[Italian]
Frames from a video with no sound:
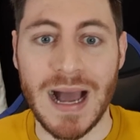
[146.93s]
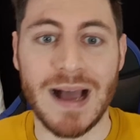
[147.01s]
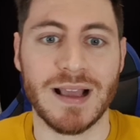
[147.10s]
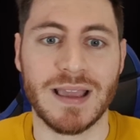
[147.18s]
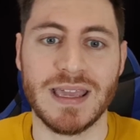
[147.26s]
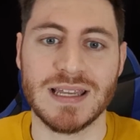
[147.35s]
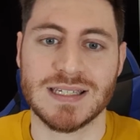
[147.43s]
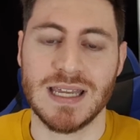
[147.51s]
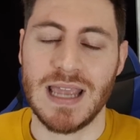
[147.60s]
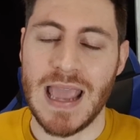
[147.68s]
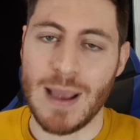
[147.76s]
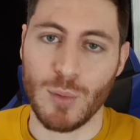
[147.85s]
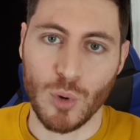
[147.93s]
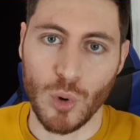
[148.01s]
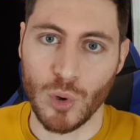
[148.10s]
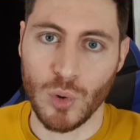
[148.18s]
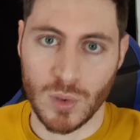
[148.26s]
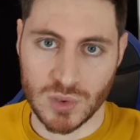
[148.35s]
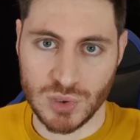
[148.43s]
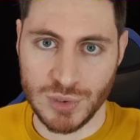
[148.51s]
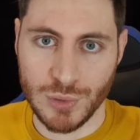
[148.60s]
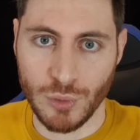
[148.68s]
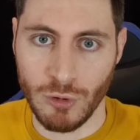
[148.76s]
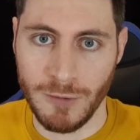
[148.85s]
anche se è un concorso
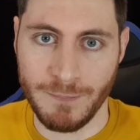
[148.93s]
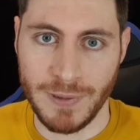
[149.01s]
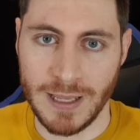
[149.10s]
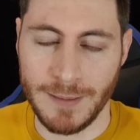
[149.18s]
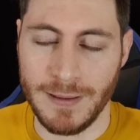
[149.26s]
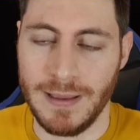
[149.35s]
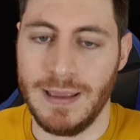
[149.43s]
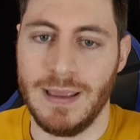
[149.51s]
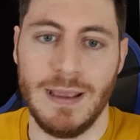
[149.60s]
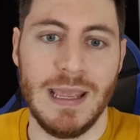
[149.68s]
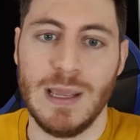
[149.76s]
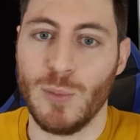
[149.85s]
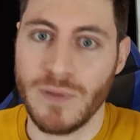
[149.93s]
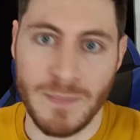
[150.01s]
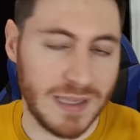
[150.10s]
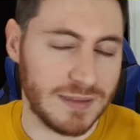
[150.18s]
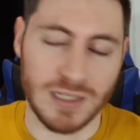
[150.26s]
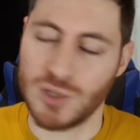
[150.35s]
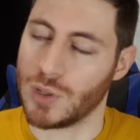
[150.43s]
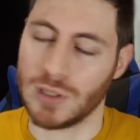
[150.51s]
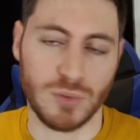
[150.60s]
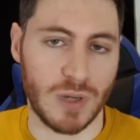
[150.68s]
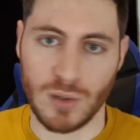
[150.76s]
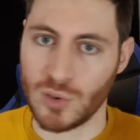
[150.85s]
di colpe eh, e ovviamente il
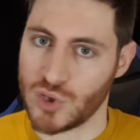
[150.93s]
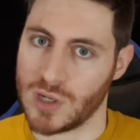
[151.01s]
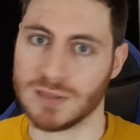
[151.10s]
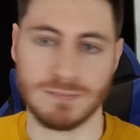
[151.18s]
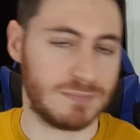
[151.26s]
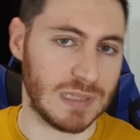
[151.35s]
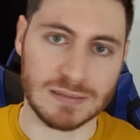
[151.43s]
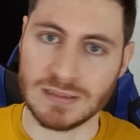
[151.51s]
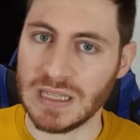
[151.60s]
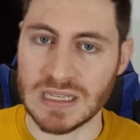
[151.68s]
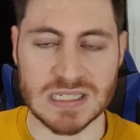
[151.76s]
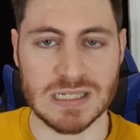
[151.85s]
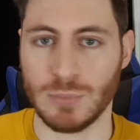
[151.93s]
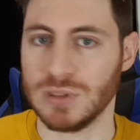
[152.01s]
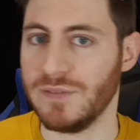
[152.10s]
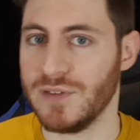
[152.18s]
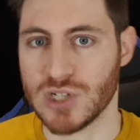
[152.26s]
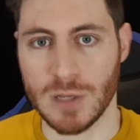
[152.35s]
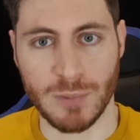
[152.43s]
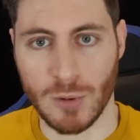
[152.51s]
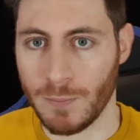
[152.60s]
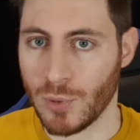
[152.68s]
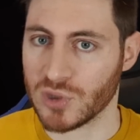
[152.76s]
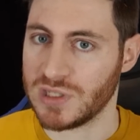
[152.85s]
giocatore non gioca tantissimo, è difficile per
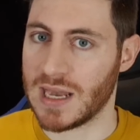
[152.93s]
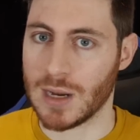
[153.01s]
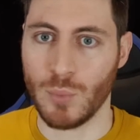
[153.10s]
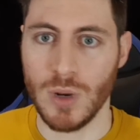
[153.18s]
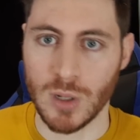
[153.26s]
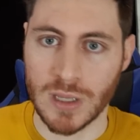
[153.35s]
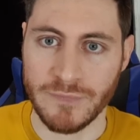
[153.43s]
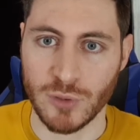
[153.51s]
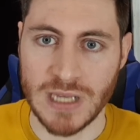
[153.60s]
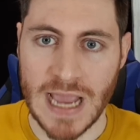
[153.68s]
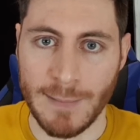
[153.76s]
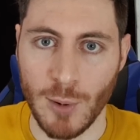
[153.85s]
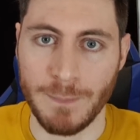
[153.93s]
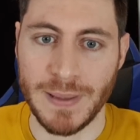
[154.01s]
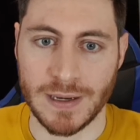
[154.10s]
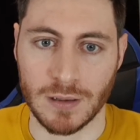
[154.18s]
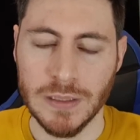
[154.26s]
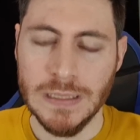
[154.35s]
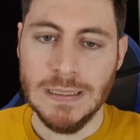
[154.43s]
un portiere, quello che vogliamo, però,